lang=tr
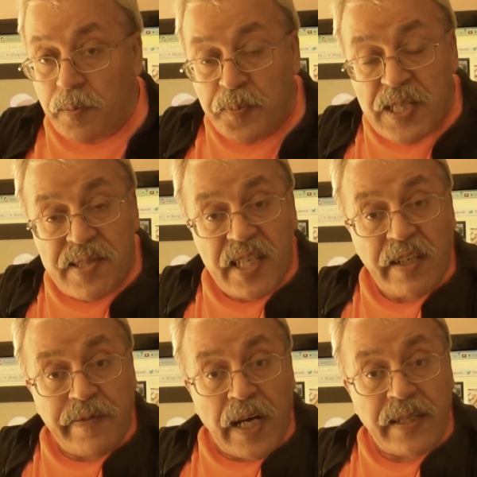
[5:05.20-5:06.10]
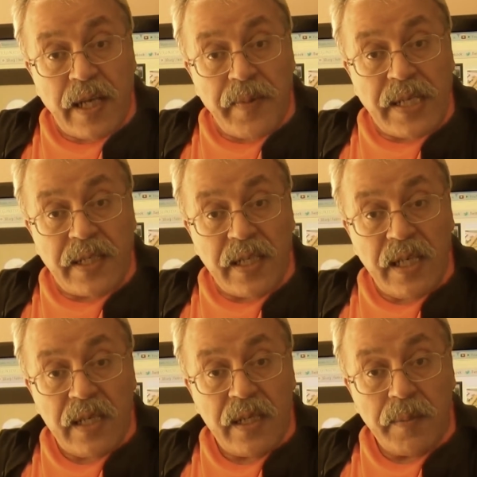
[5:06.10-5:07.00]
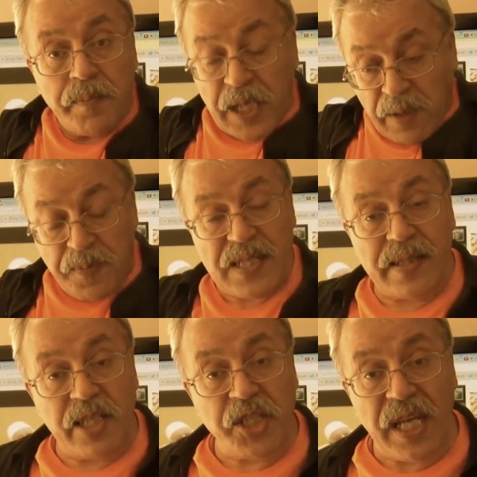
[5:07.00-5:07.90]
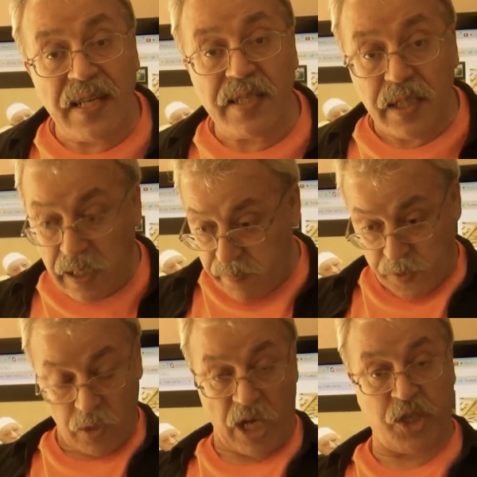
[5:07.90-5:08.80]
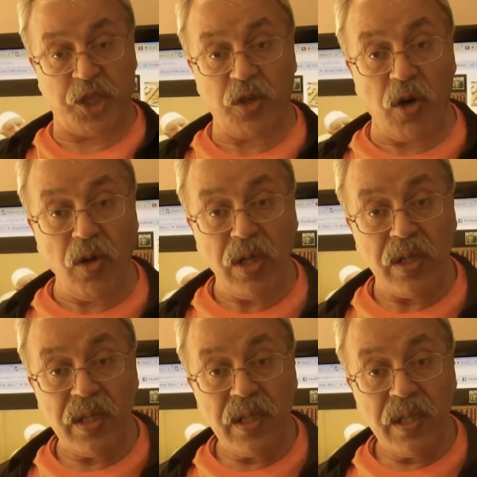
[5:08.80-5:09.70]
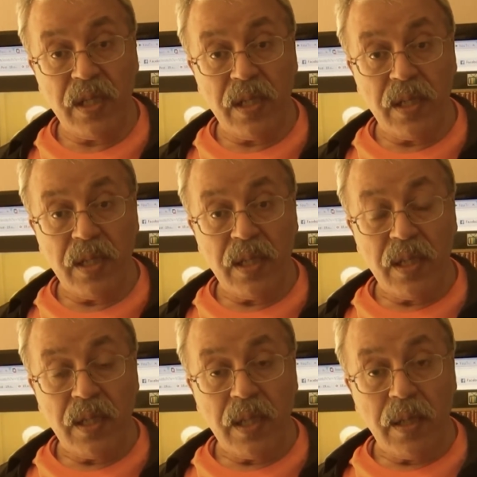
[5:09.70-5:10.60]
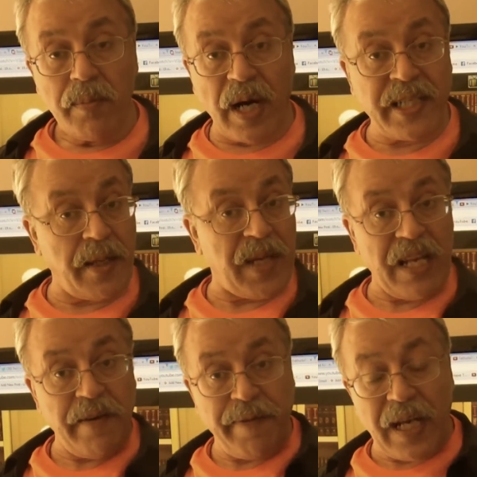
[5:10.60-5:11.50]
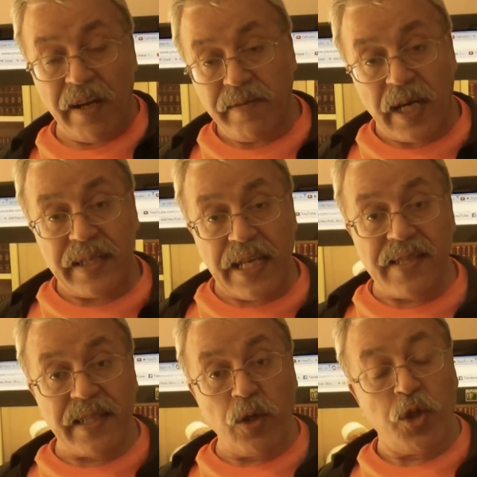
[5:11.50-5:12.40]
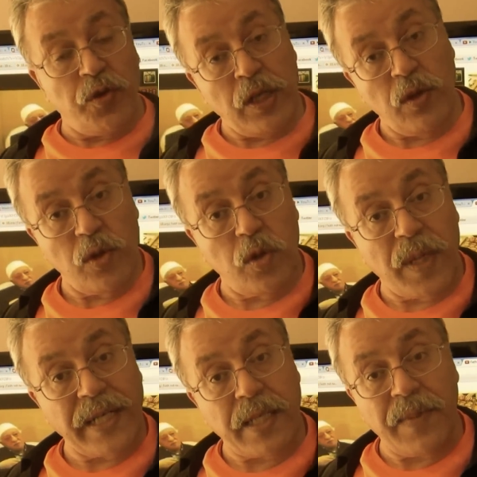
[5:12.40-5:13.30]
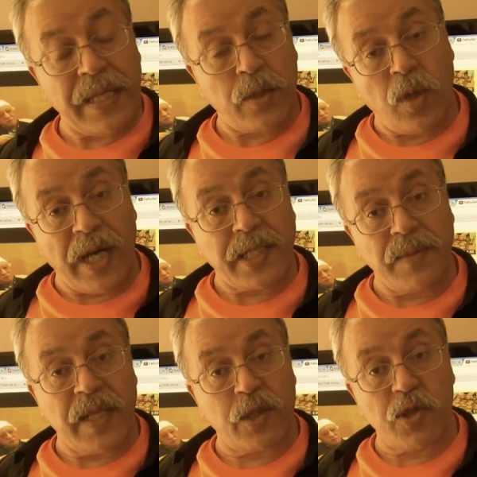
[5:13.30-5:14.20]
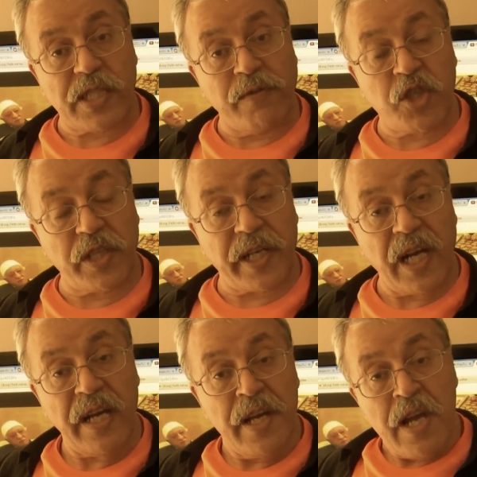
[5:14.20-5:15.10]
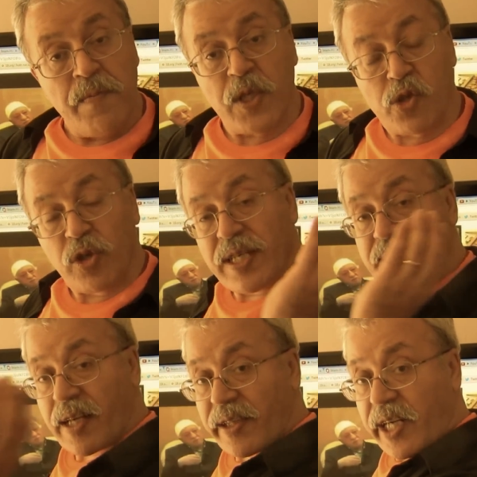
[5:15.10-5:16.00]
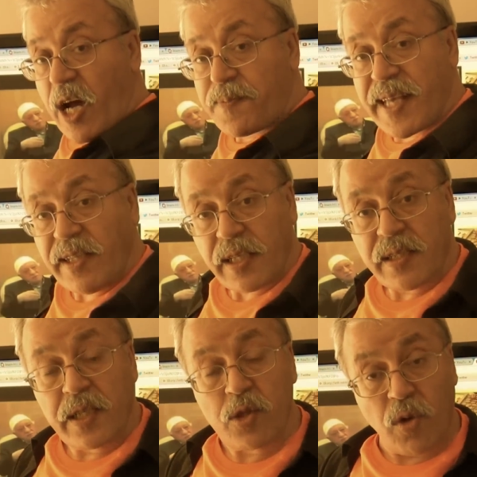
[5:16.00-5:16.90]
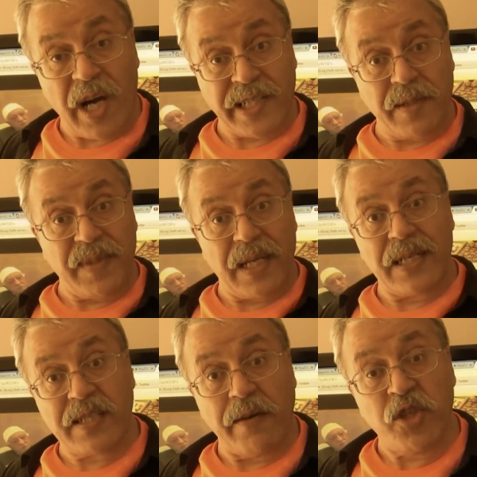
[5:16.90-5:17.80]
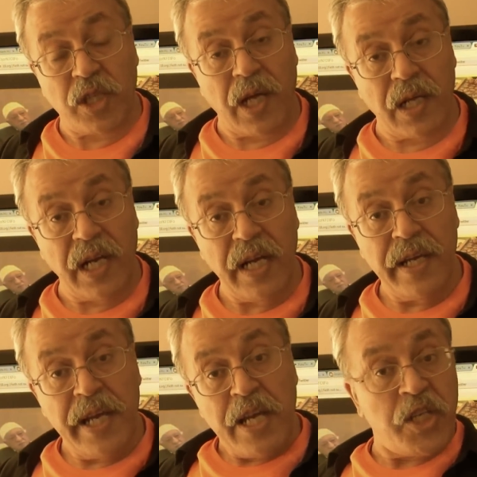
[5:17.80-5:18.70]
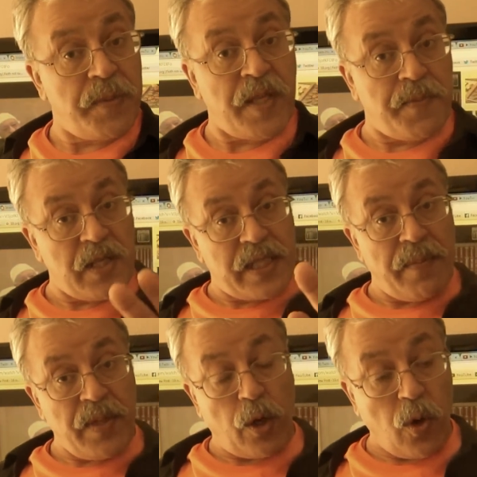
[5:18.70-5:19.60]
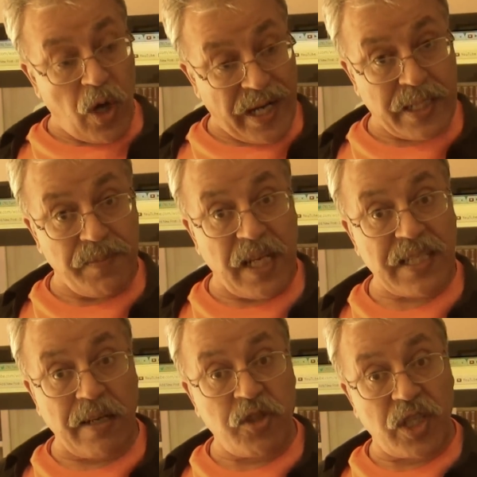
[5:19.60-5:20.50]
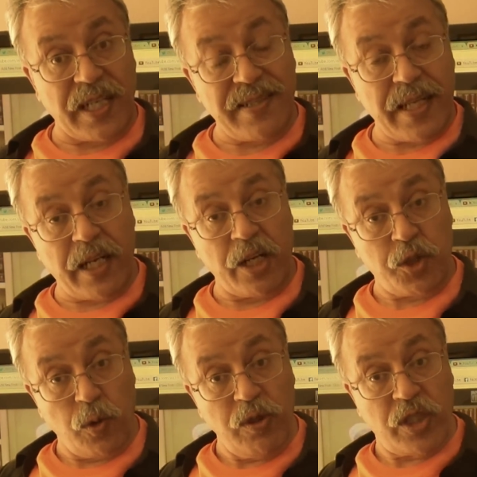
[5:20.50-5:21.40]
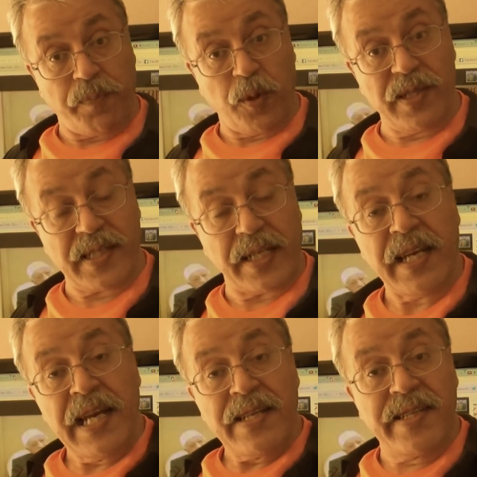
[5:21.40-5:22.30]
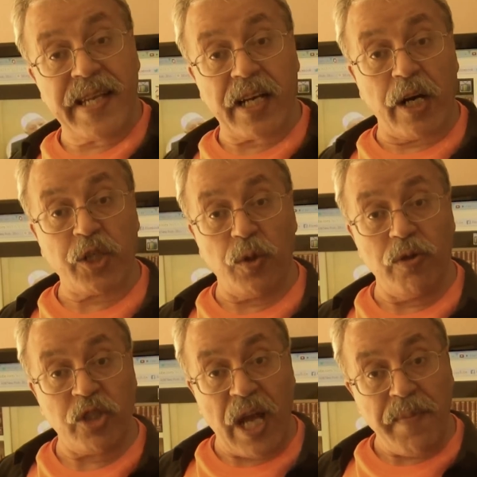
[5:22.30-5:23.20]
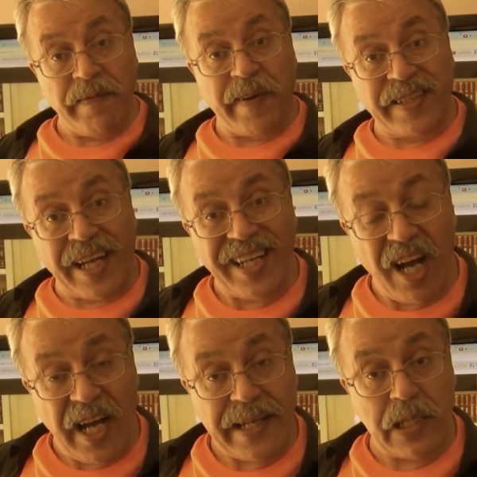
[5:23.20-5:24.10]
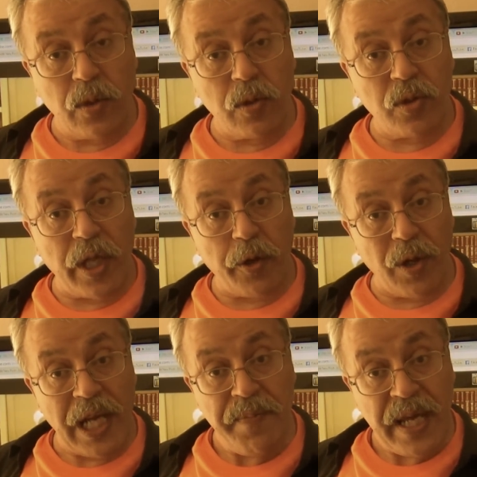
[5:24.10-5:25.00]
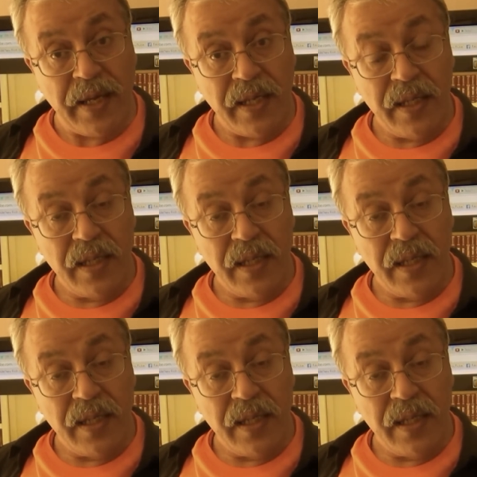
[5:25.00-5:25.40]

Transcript: Pislik var demek ki. Bırak pisliği şeysinden bir açık ol. Mahkemeler falan vardı. Eskiden güveniyordun o mahkemelere, o hakimlere, o savcılara. Bir sürü insanları hapse tıktınız o hakimlerle, savcılarla. Şimdi birdenbire o hakimler, savcılar size karşı olunca, polisler size karşı olunca hemen vatan haini oldular öyle mi?